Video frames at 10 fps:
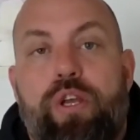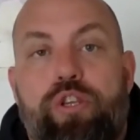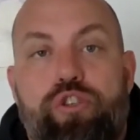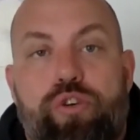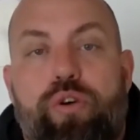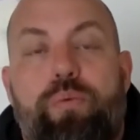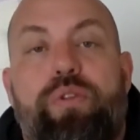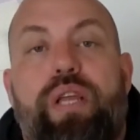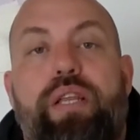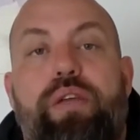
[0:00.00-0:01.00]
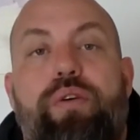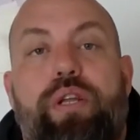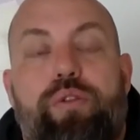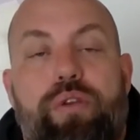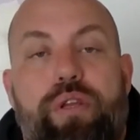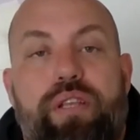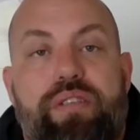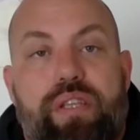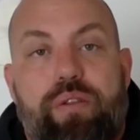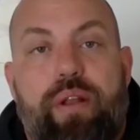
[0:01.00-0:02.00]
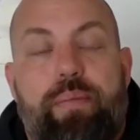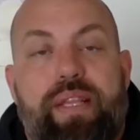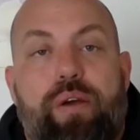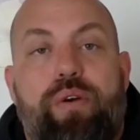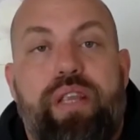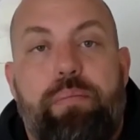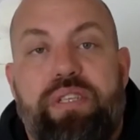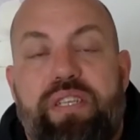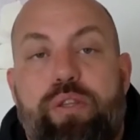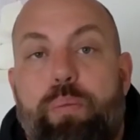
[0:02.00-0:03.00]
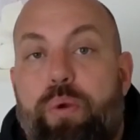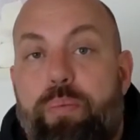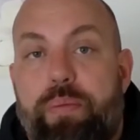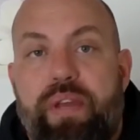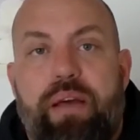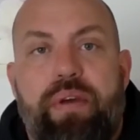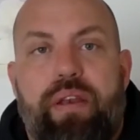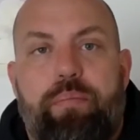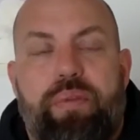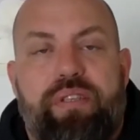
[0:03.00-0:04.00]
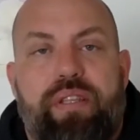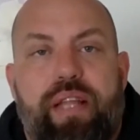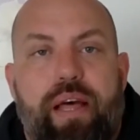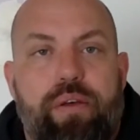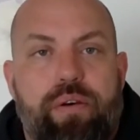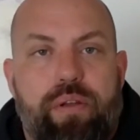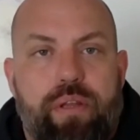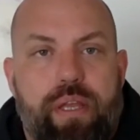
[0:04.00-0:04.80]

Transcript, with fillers: Yo como técnico que estoy residiendo en la Patagonia me siento por primera vez representado.